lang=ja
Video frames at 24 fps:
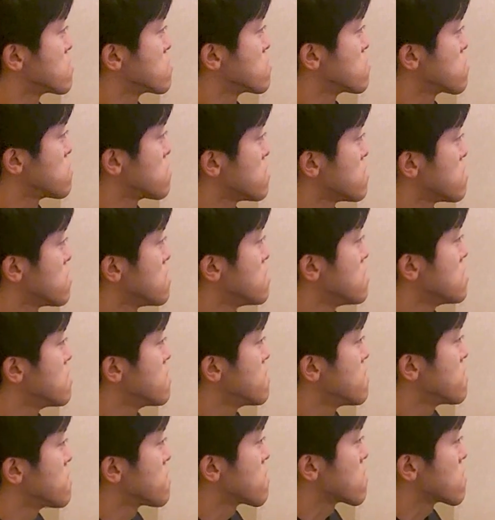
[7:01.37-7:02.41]
ので、
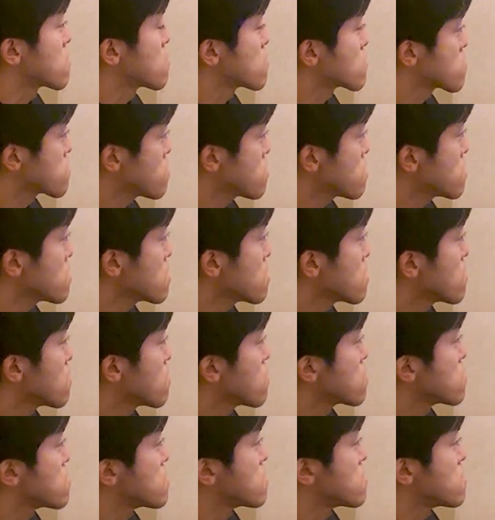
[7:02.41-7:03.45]
まあ、骨剣が
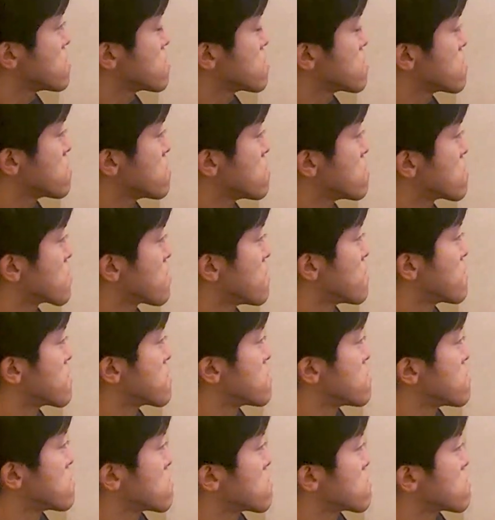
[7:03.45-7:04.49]
多いっていうのがま
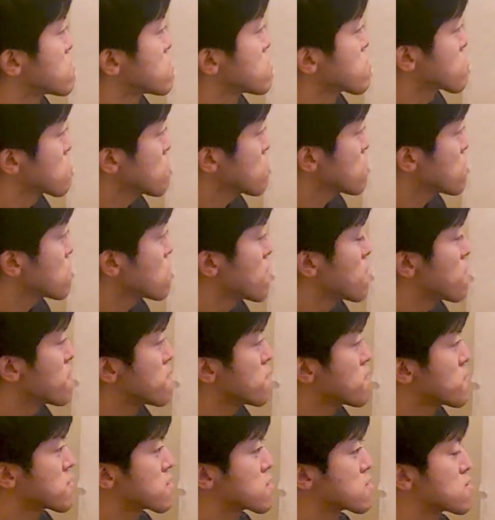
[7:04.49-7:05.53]
ず一つと
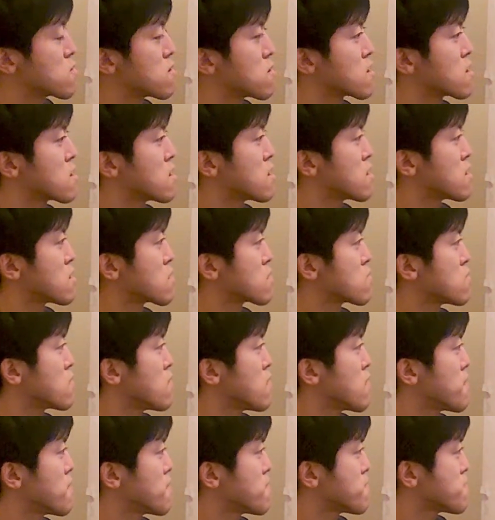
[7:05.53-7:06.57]
それからあと
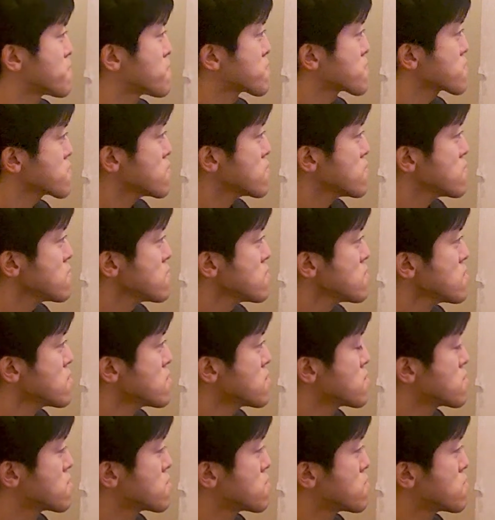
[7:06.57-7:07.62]
は
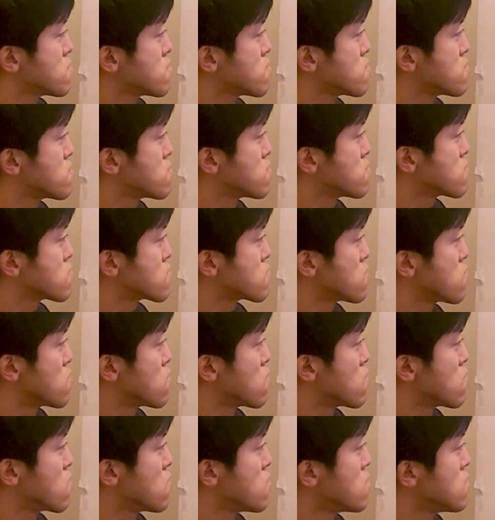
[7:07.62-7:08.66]
うん
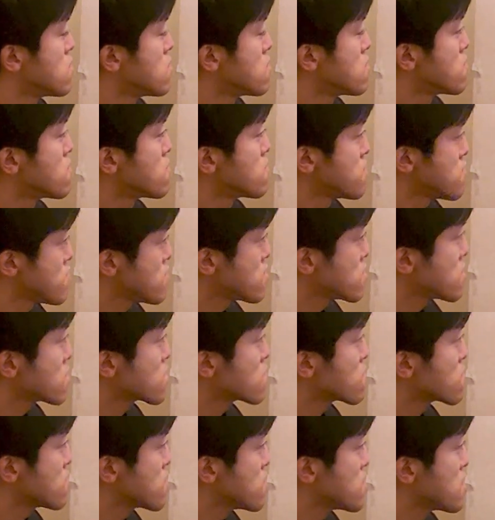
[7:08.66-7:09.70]
と右手
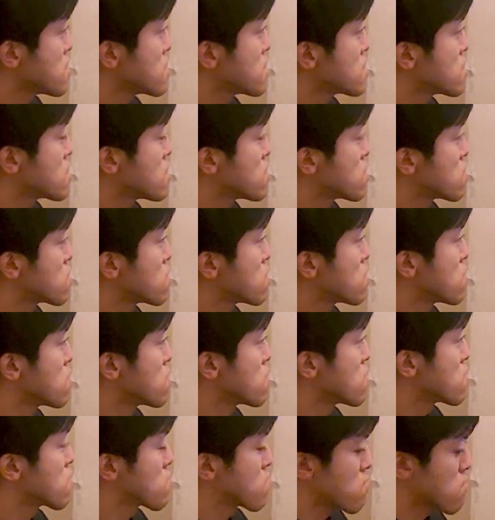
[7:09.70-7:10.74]
と左手
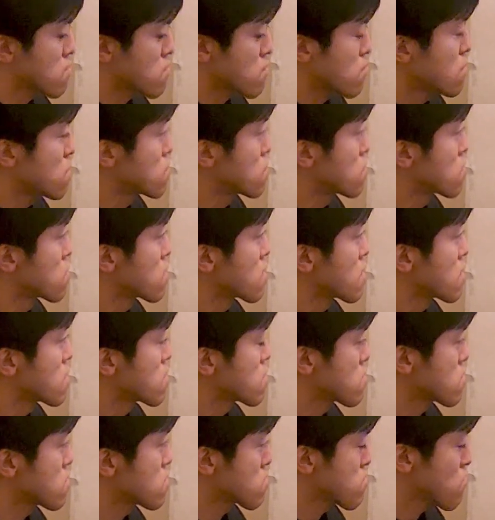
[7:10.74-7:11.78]
のこの
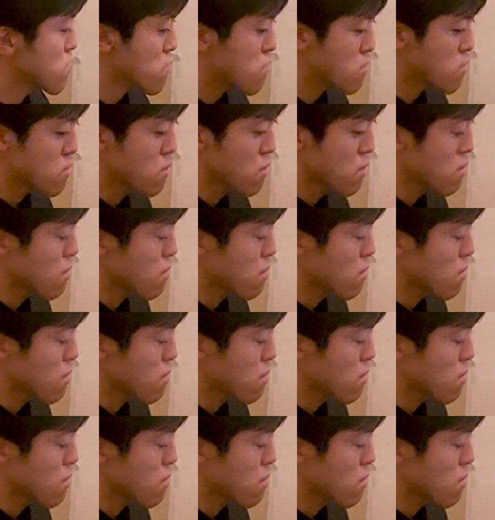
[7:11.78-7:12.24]
外の